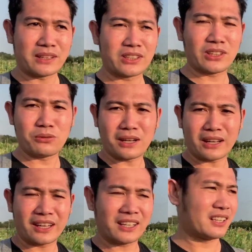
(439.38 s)
Parang hindi
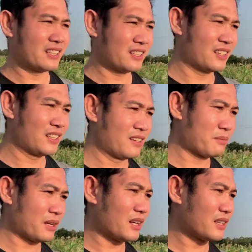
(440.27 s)
lumaki.
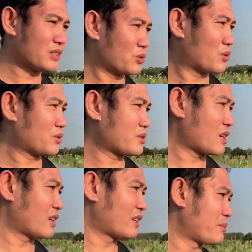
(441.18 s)
Baka siguro
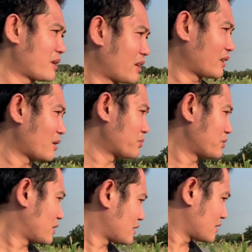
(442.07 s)
sa kadamihan ng damo
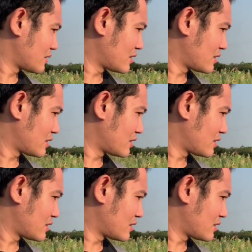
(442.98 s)
niya.